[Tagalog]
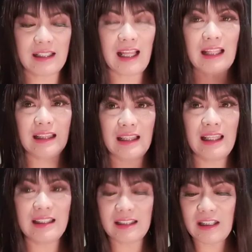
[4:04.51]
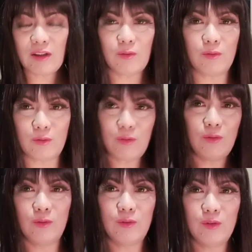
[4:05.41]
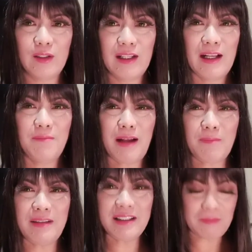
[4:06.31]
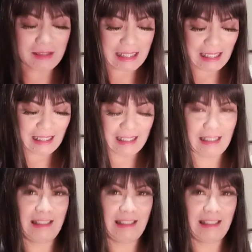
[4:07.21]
At least ito, mahapdi sa mata.